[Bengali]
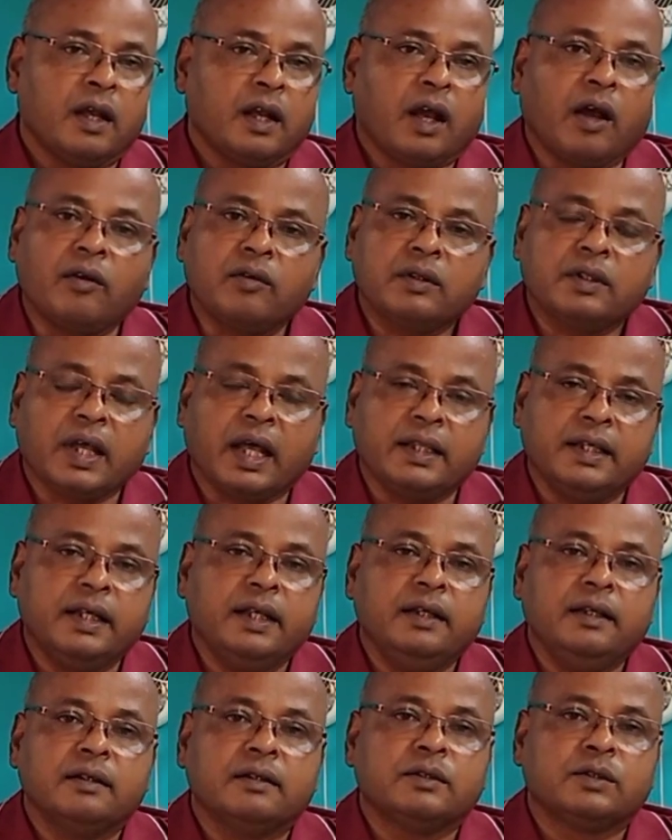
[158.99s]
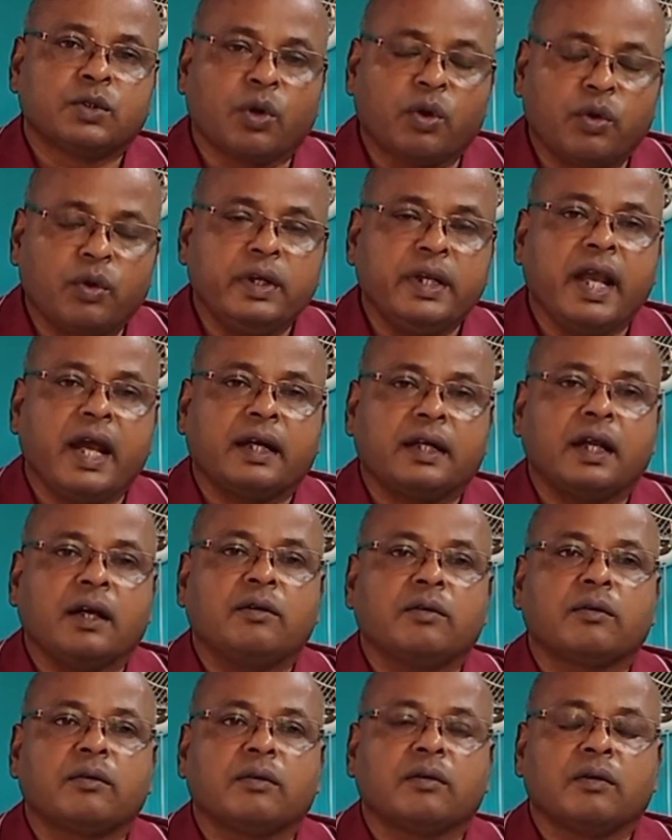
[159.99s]
কারণ তাদের যখনই একটা
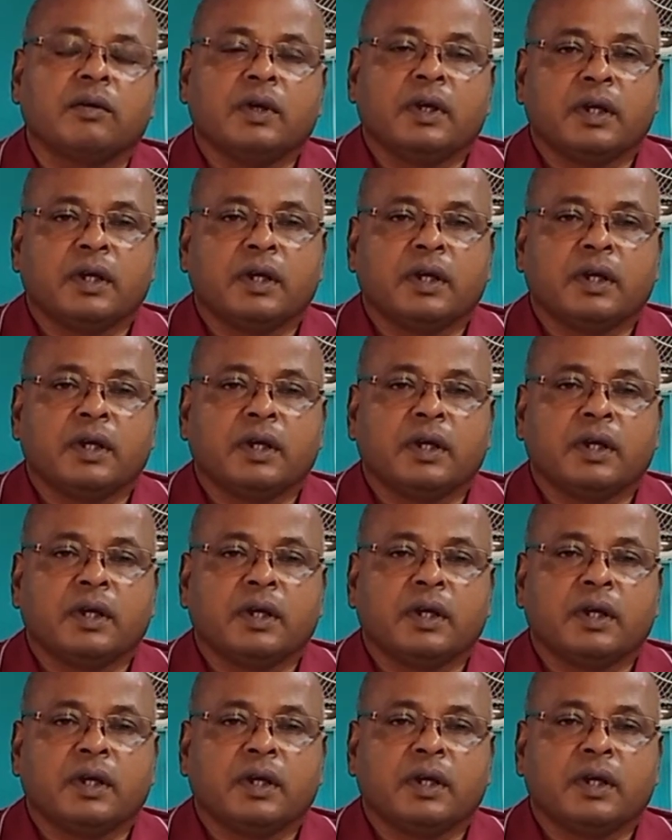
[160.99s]
কোনো